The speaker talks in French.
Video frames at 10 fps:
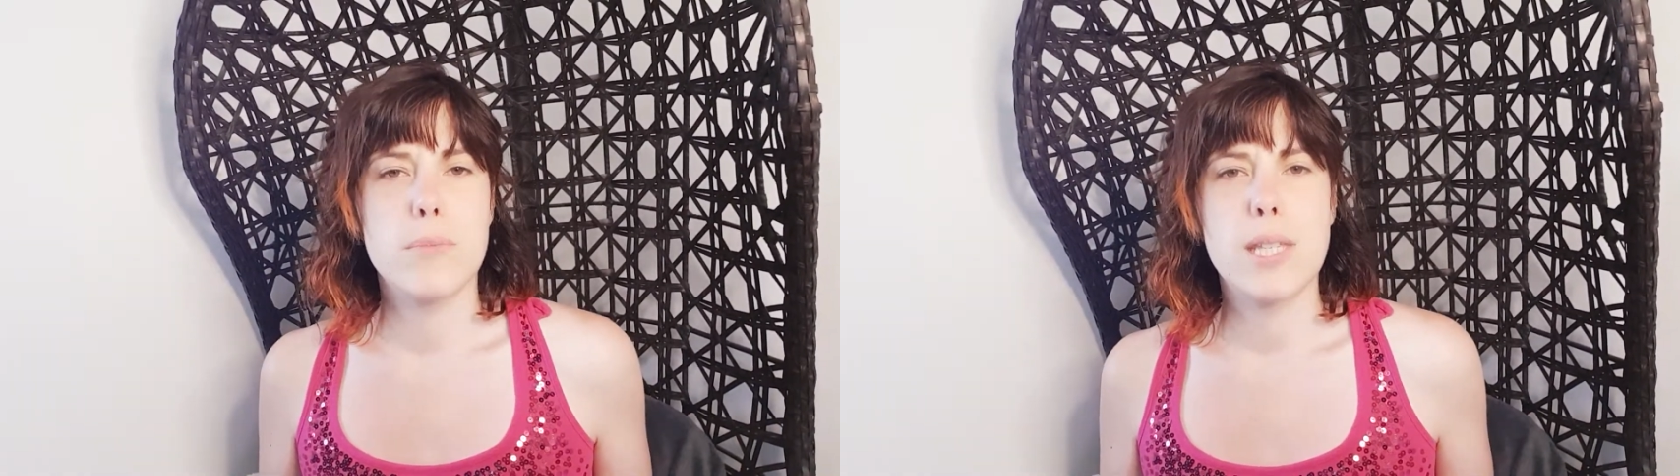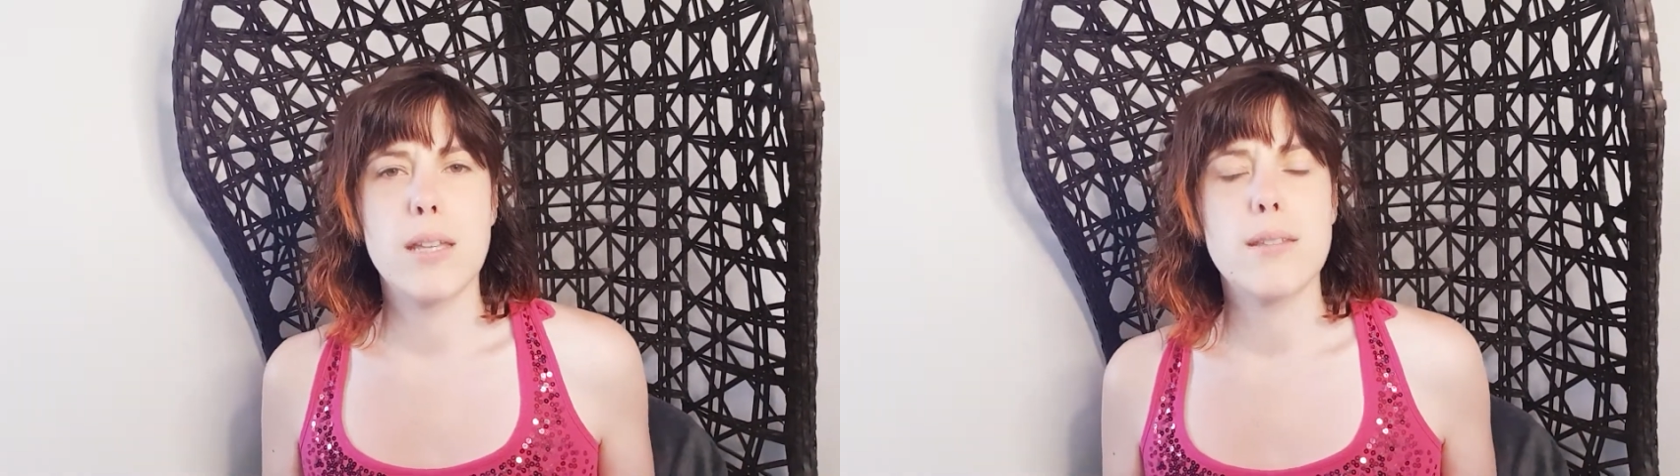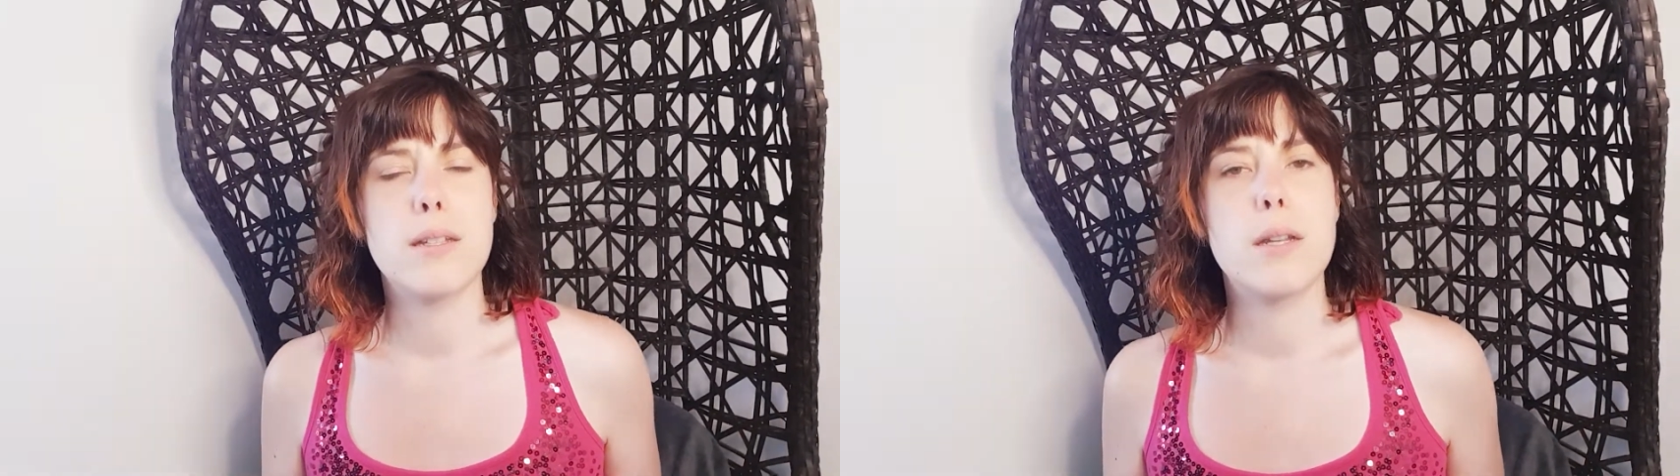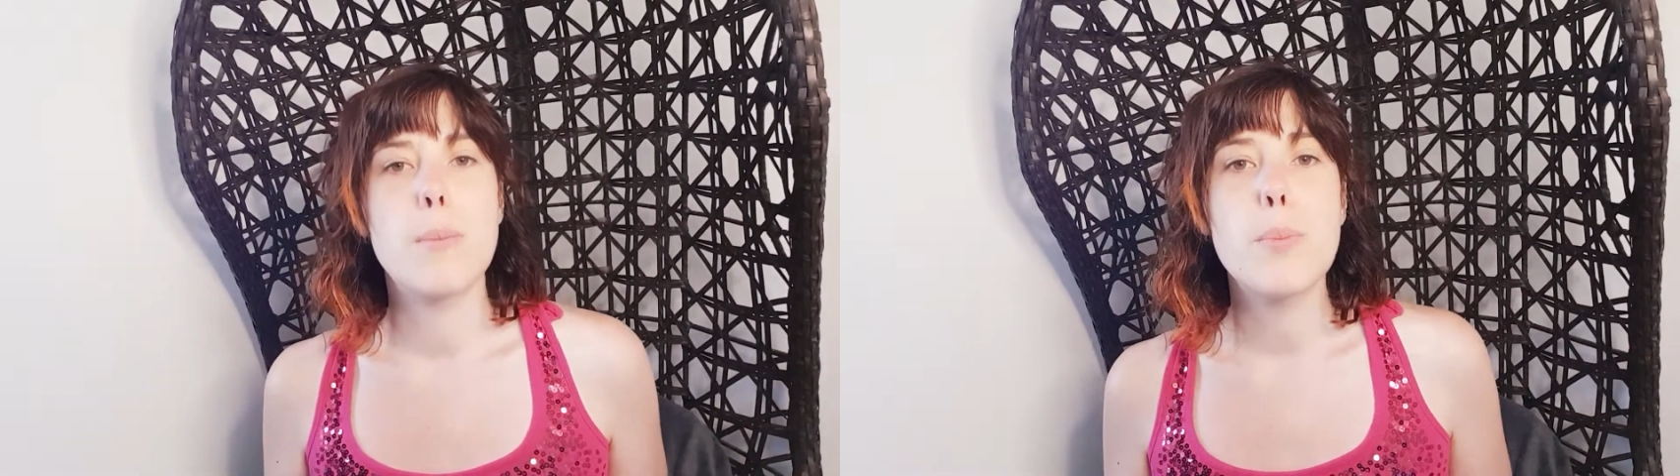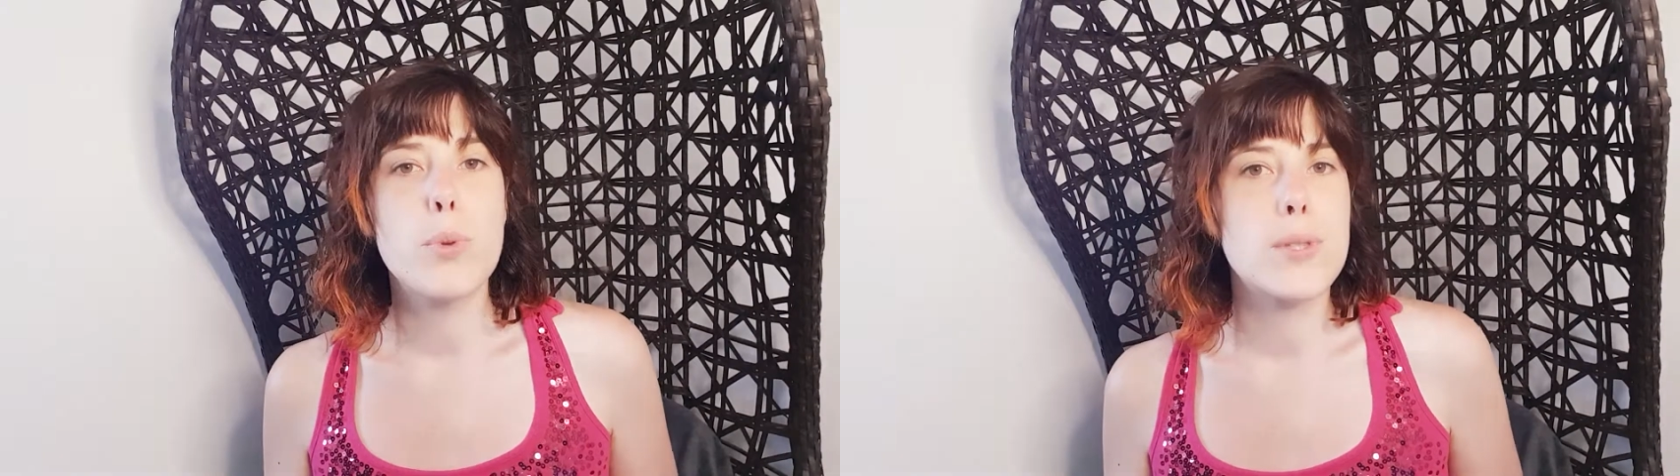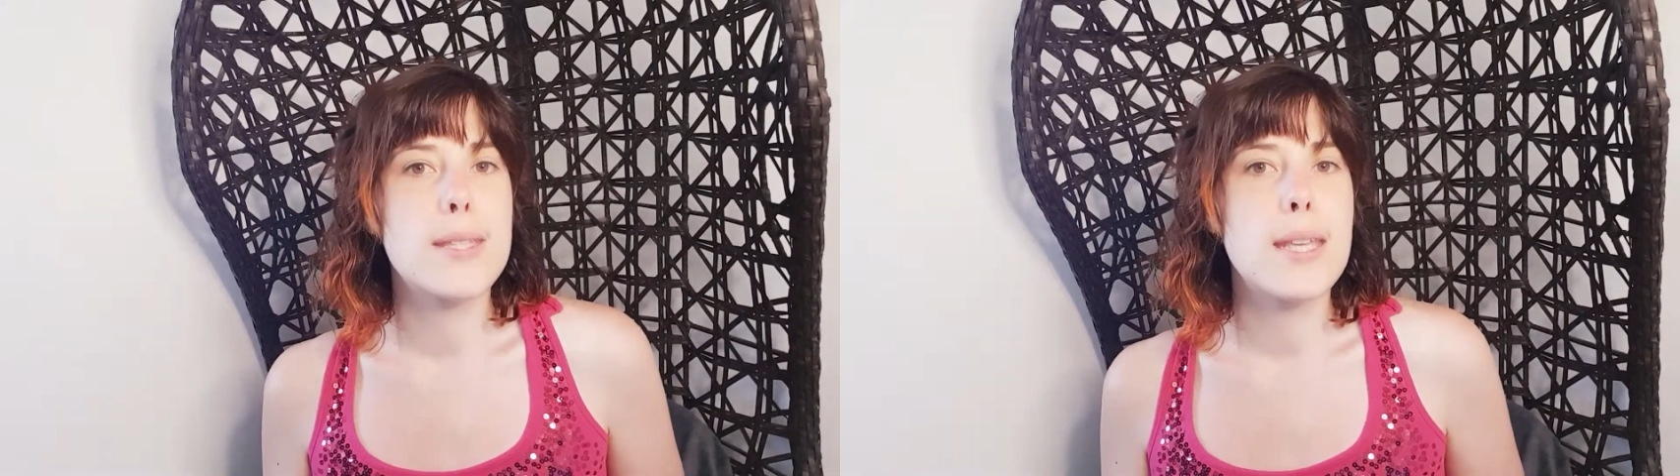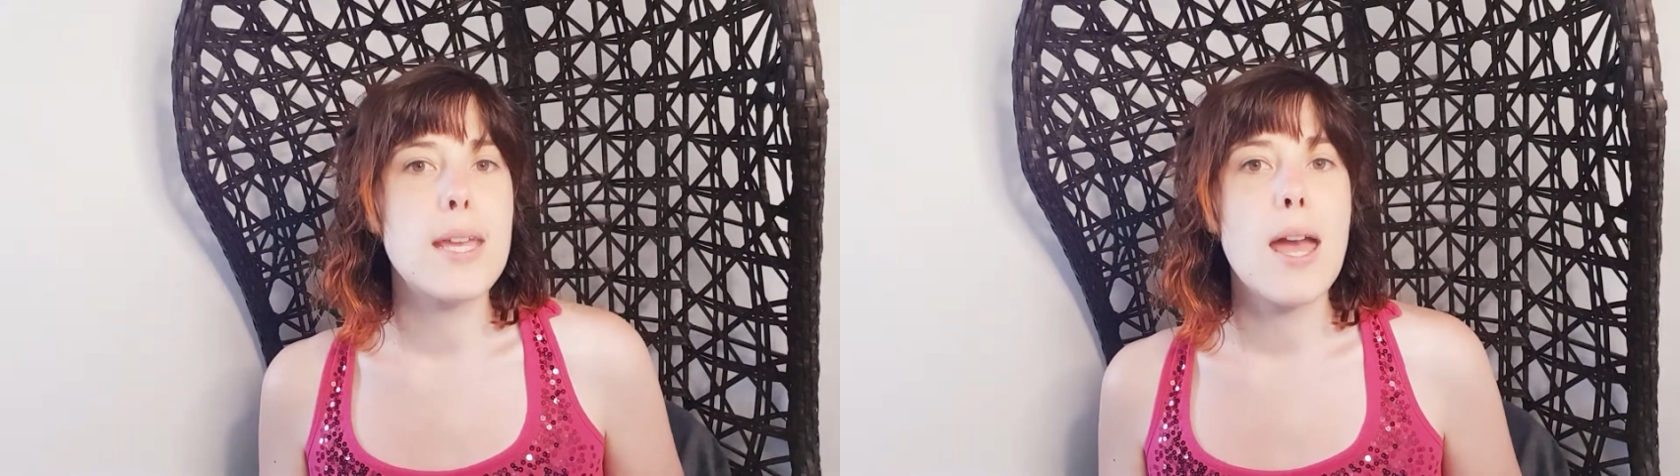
tiens, t'as jamais pensé